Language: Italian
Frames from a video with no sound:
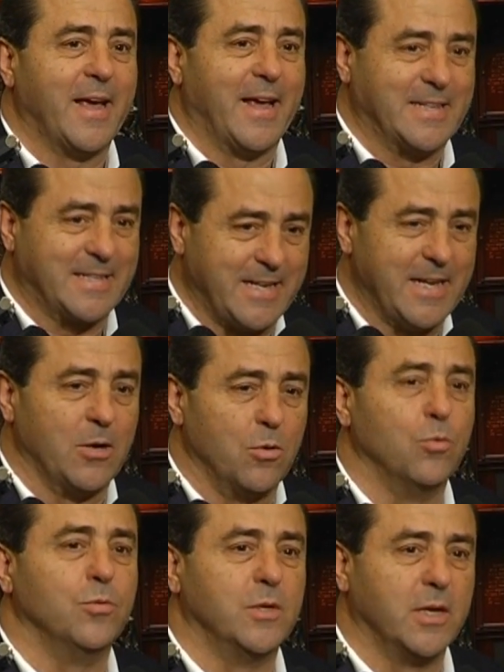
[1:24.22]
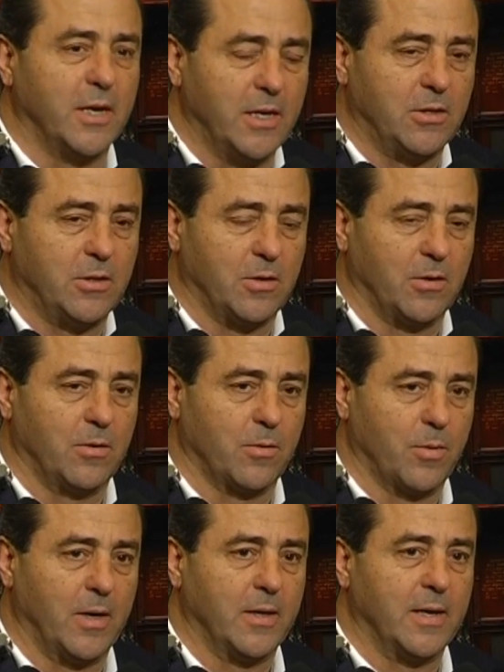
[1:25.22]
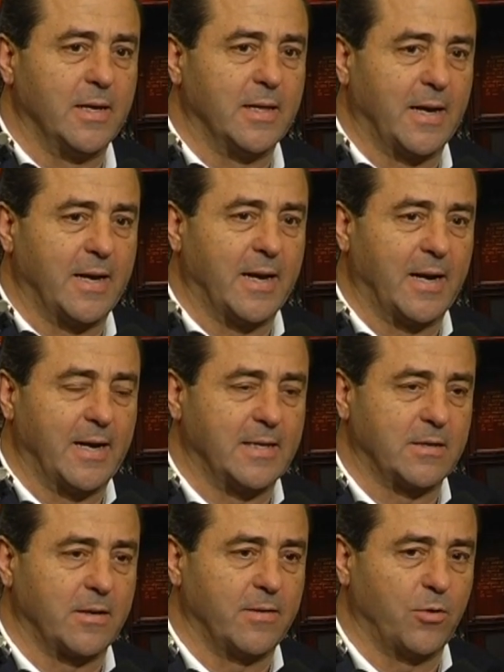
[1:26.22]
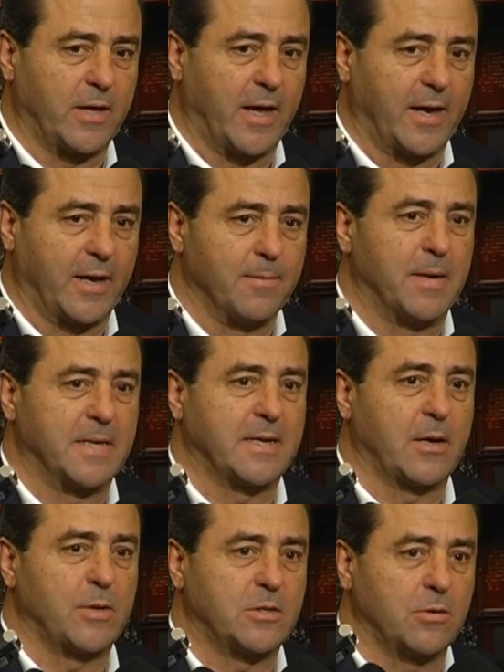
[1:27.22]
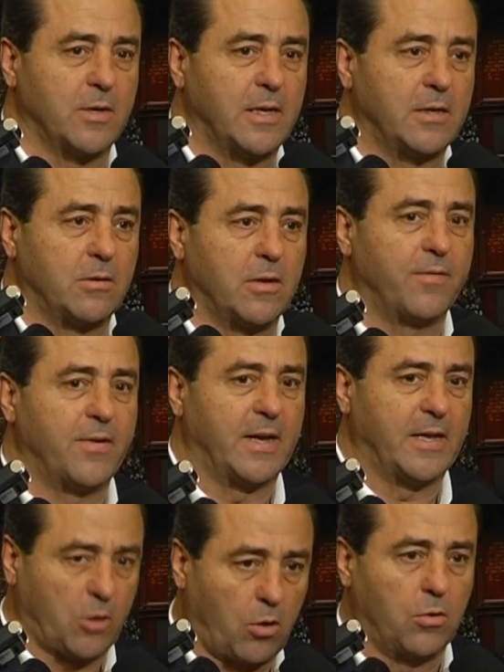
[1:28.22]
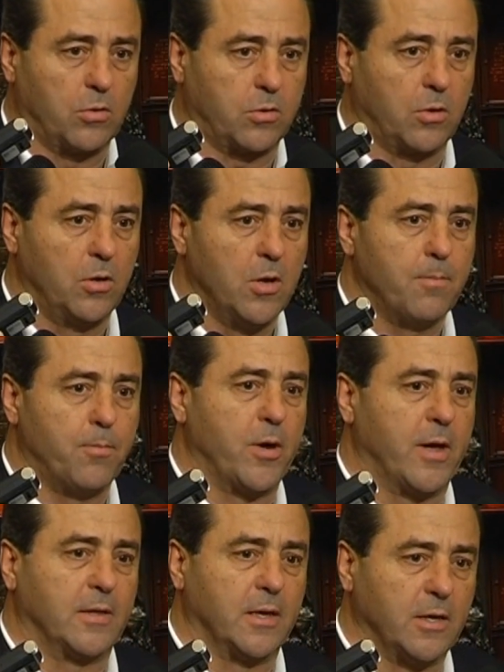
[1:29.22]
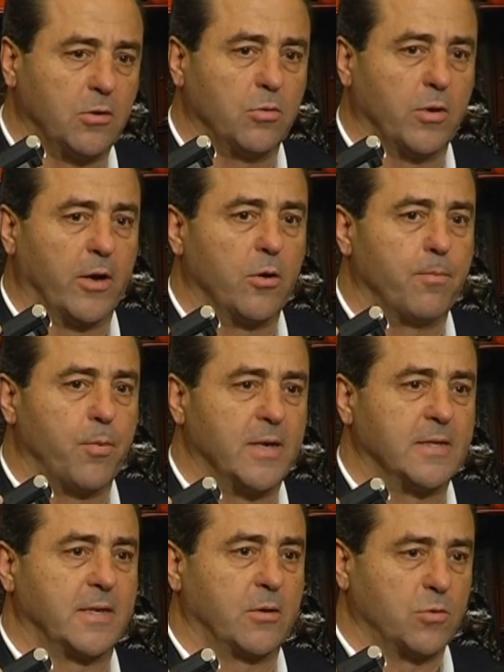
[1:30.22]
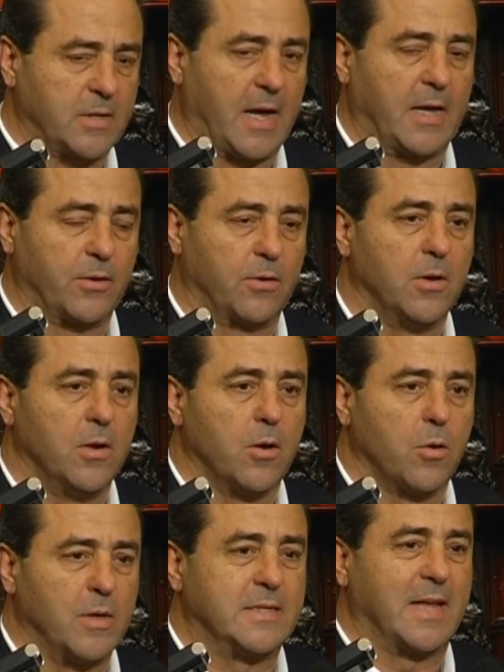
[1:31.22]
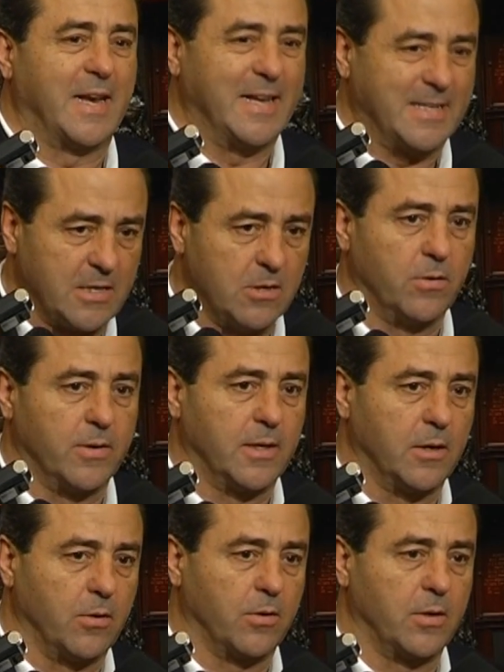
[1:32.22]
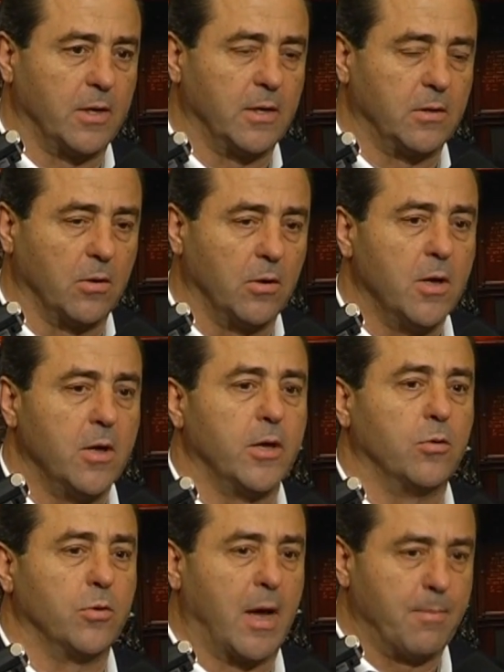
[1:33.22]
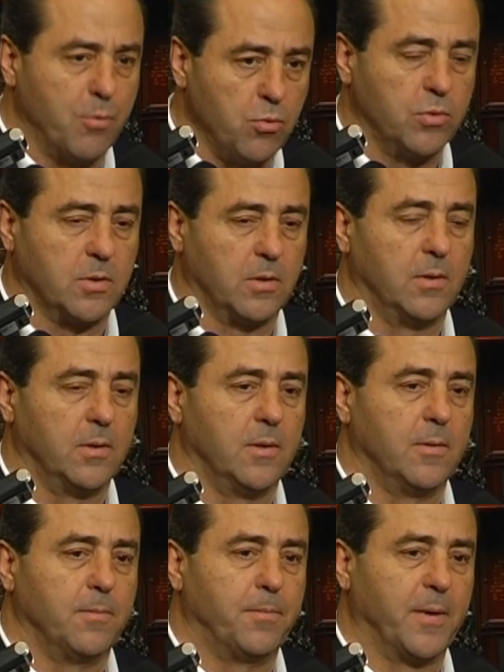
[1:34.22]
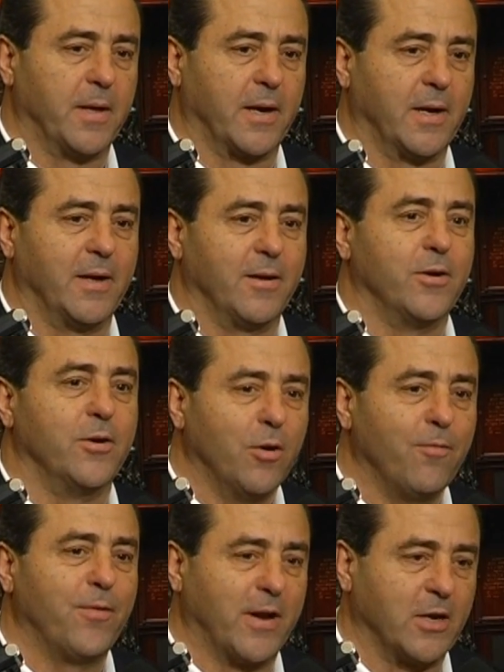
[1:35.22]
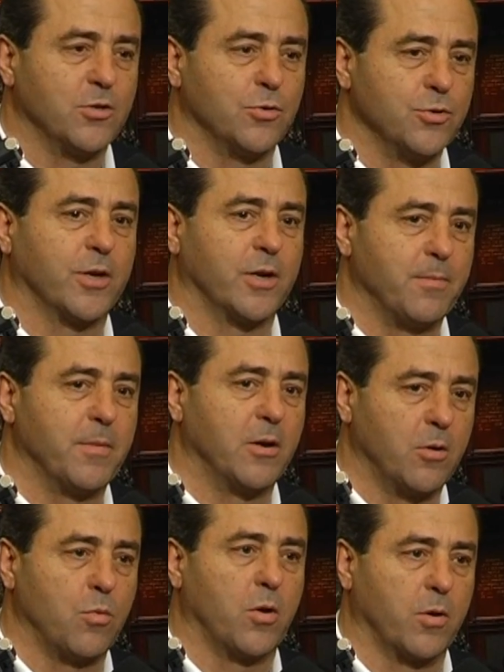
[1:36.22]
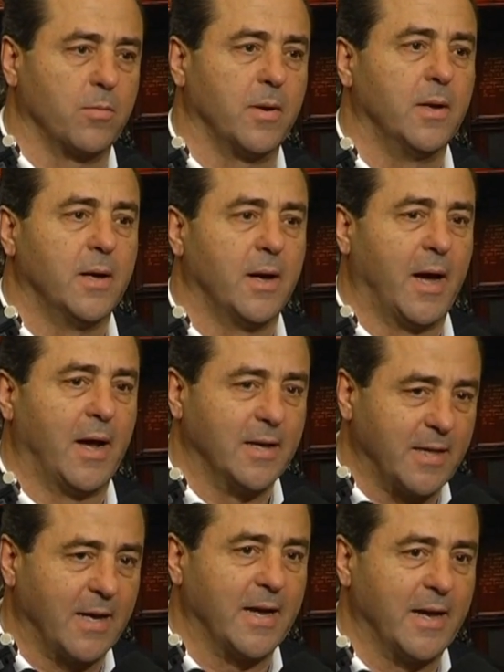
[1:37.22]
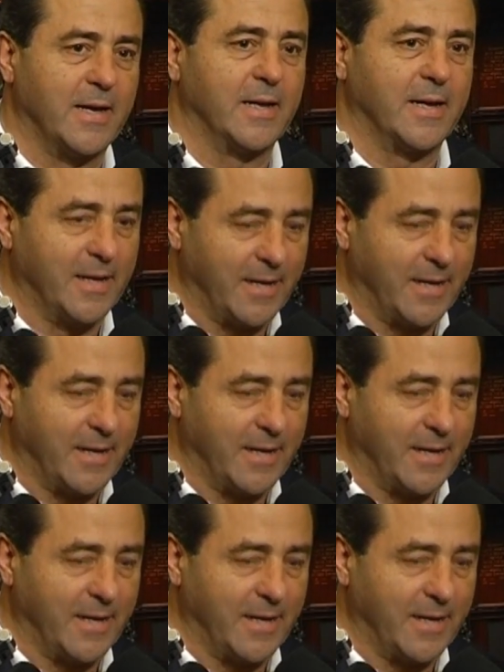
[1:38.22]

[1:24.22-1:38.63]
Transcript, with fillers: è sì un diritto, quello degli italiani all'estero di votare, ma se questo diritto gli viene tolto, poi addirittura non può essere usato questa lesione del loro diritto in un abuso per non far raggiungere nemmeno il quorum agli italiani.